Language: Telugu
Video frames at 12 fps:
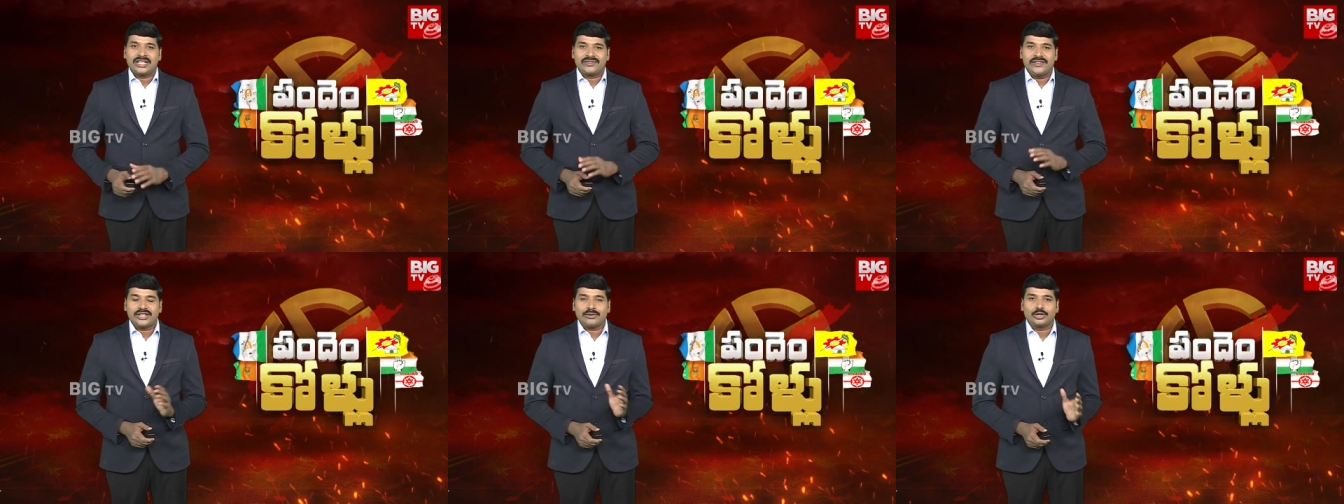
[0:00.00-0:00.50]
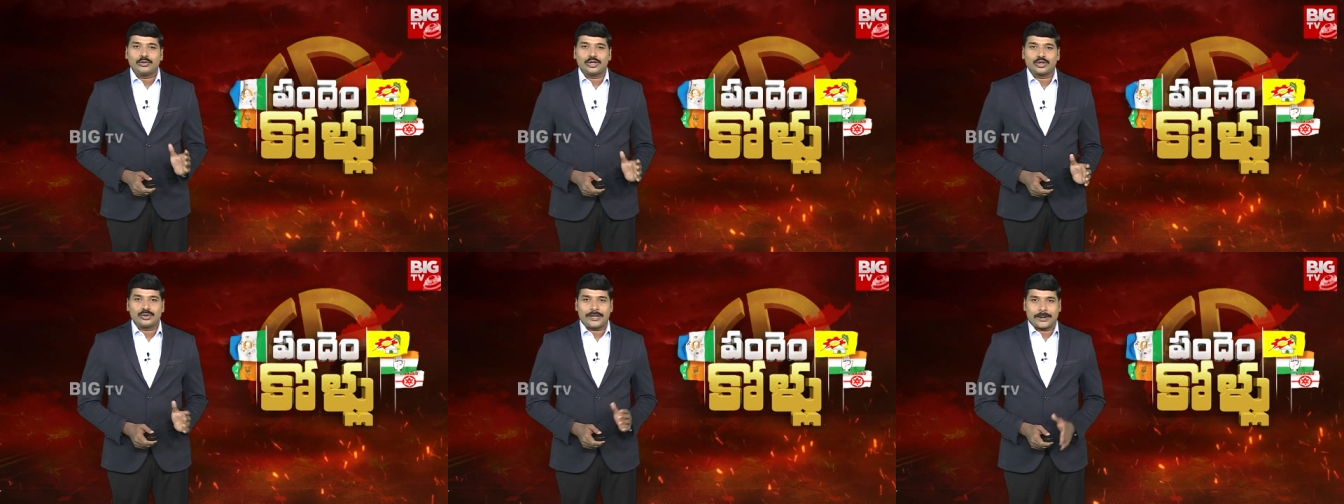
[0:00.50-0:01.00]
స్విచ్ అవుతూ
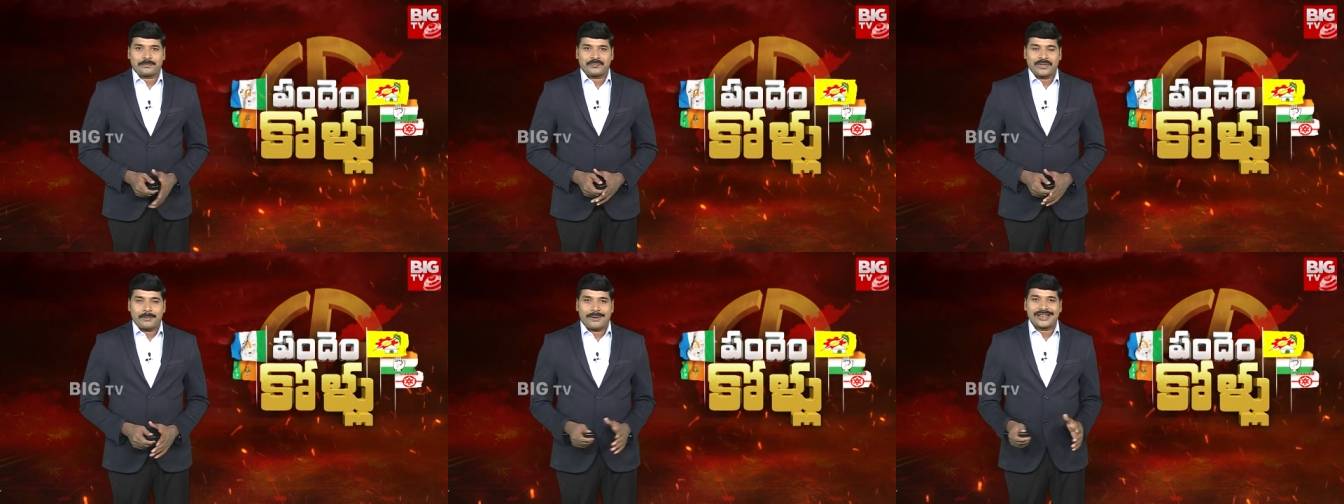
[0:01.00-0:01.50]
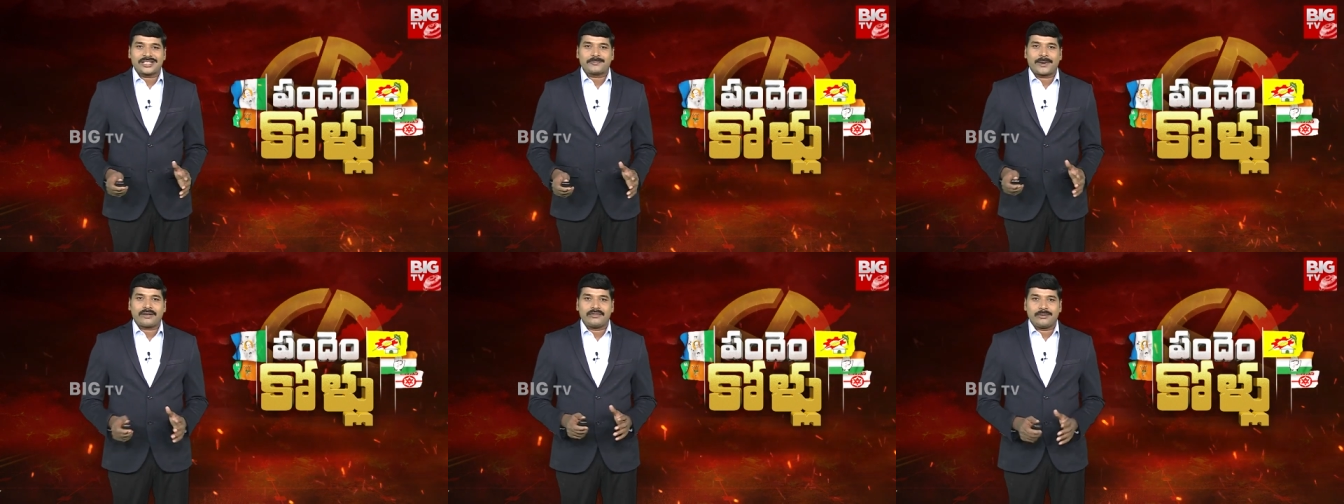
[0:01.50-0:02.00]
వస్తున్నారు
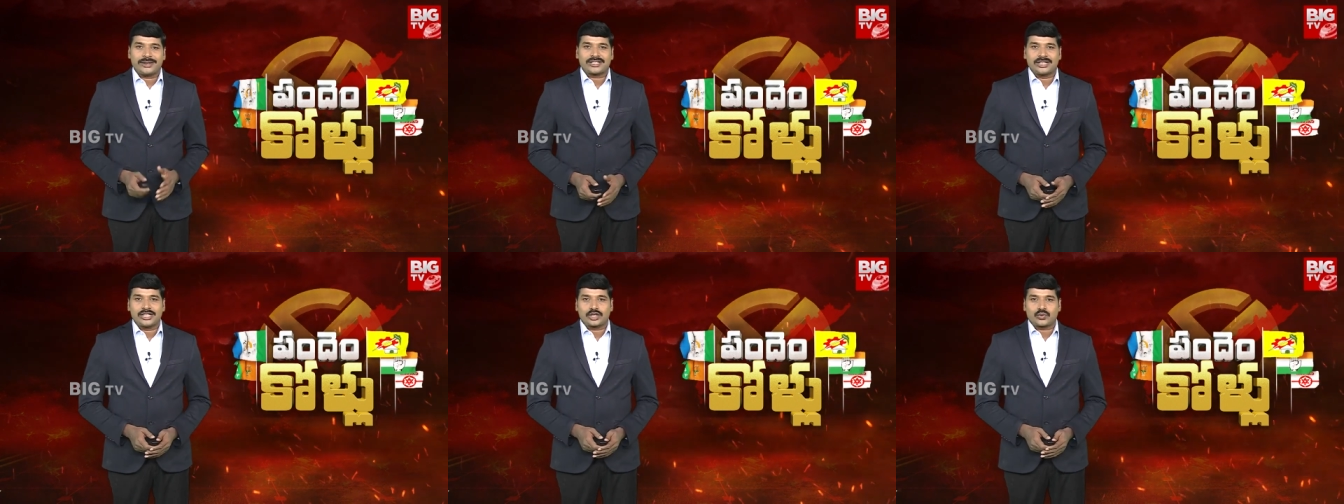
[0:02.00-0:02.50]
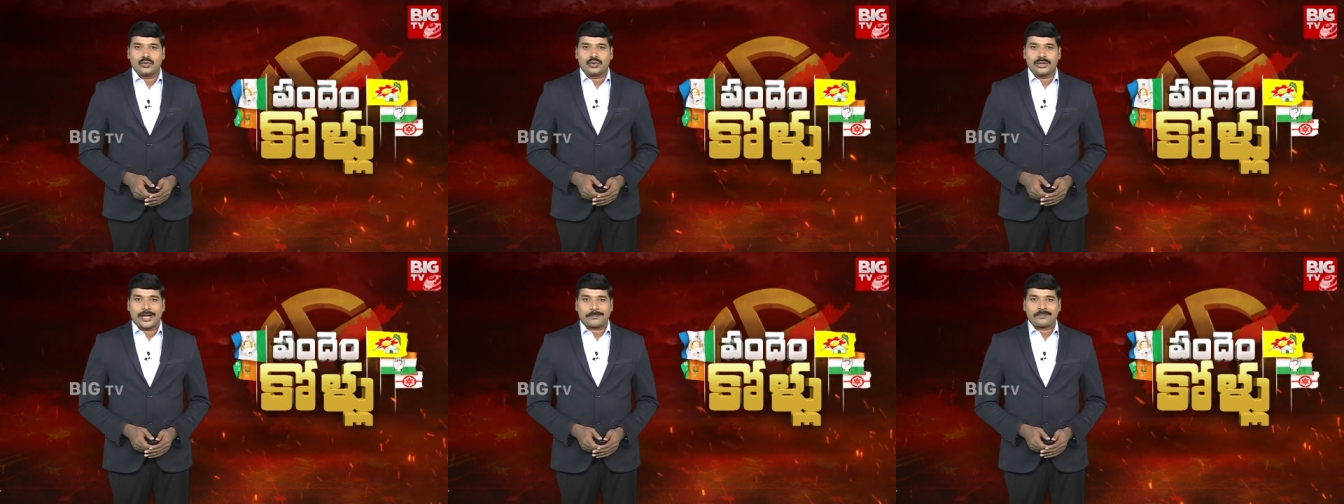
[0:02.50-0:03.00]
పరస్పర విమర్శలు
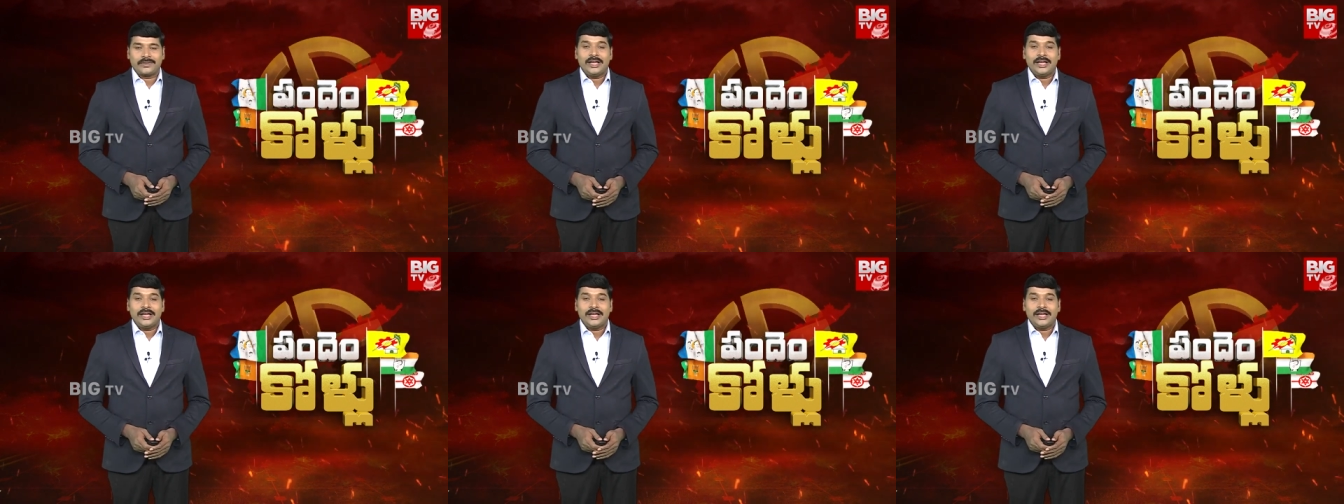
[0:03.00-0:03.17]
చేసుకుంటున్నారు